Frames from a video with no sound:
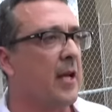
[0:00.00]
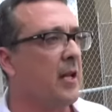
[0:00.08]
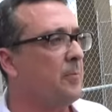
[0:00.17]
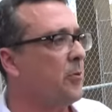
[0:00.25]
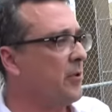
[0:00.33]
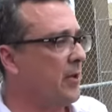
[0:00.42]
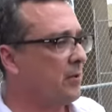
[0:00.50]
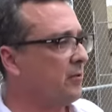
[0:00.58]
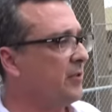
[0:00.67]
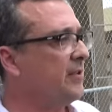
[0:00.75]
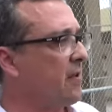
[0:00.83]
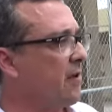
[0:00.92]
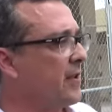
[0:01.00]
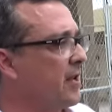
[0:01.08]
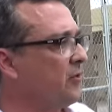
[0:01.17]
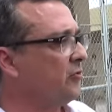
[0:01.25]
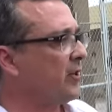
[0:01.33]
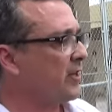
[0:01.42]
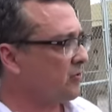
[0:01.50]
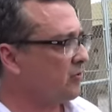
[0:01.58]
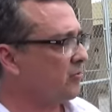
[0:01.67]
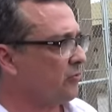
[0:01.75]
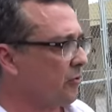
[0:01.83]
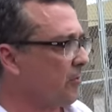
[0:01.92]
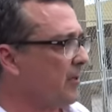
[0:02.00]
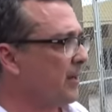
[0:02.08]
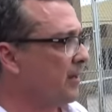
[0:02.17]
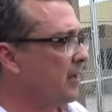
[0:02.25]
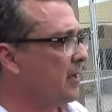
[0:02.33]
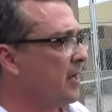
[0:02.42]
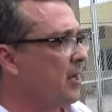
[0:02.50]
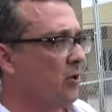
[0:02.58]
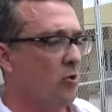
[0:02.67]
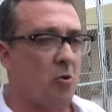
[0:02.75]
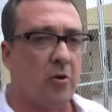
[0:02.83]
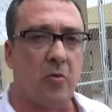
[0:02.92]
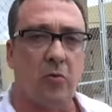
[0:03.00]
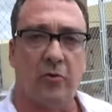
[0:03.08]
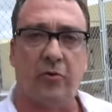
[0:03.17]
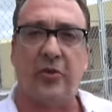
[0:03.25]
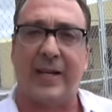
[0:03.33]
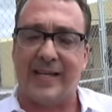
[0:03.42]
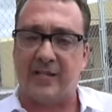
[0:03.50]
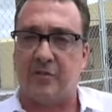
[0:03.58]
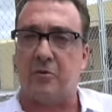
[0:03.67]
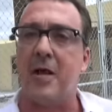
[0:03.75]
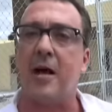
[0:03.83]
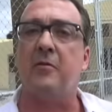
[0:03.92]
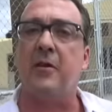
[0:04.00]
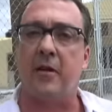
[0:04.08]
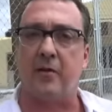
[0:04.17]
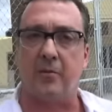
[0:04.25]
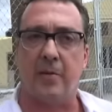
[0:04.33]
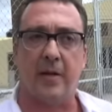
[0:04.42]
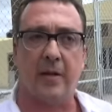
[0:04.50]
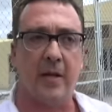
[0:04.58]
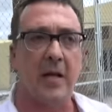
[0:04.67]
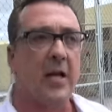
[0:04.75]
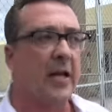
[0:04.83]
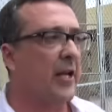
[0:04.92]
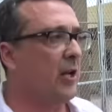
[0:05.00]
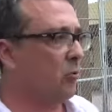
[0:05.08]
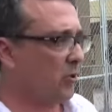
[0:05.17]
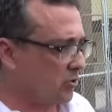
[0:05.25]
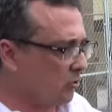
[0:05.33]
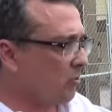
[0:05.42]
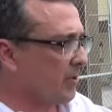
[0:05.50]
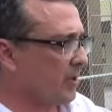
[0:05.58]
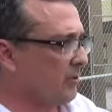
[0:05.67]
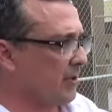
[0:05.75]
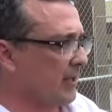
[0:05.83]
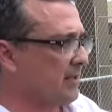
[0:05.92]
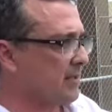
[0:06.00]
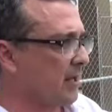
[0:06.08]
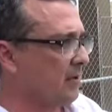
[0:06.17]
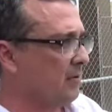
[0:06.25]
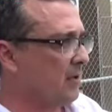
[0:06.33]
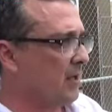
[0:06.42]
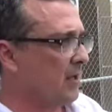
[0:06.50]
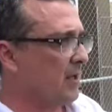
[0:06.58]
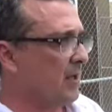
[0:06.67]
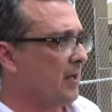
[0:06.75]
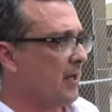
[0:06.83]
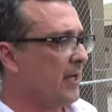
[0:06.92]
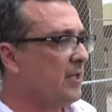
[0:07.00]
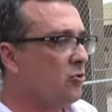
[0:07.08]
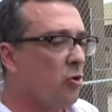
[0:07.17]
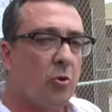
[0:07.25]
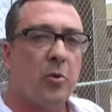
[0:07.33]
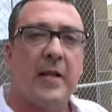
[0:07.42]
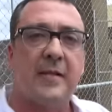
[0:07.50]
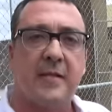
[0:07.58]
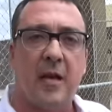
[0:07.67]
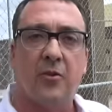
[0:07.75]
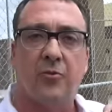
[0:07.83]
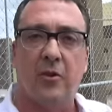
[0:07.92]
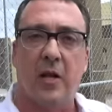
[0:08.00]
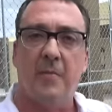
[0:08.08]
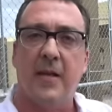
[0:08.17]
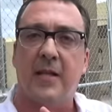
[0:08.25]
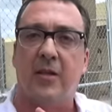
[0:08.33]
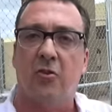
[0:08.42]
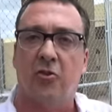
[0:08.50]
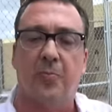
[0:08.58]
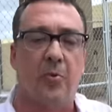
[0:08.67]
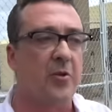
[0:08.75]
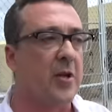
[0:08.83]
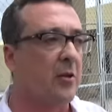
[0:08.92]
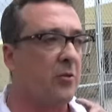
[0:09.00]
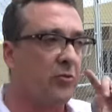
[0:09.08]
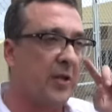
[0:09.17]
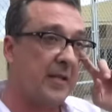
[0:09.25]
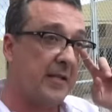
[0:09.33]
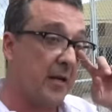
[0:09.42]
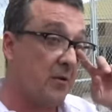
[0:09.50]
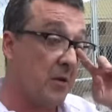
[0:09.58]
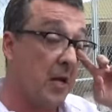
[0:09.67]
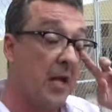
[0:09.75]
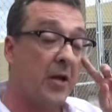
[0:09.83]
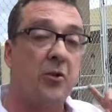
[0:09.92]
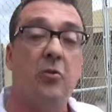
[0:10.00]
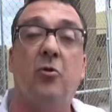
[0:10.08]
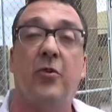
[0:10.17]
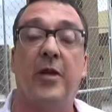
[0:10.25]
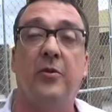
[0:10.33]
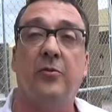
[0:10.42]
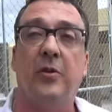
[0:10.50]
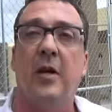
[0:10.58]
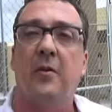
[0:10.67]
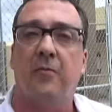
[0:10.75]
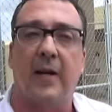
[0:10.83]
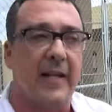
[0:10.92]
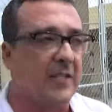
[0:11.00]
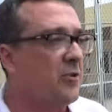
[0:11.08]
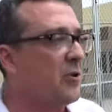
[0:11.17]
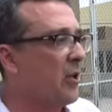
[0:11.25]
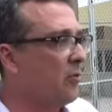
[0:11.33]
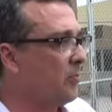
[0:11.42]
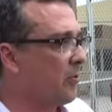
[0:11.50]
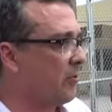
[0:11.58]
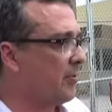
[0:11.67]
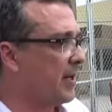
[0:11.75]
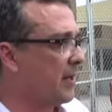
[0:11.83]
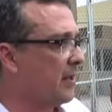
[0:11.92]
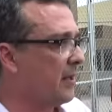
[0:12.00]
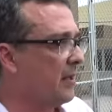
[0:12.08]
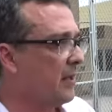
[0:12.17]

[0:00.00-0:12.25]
El proyecto de este relleno se hizo en Río Verde, los recursos se gestionaron en Río Verde y lo hizo el gobierno del estado. En todo el estado solamente dos proyectos se hicieron y uno de ellos fue el gestionado por Río Verde.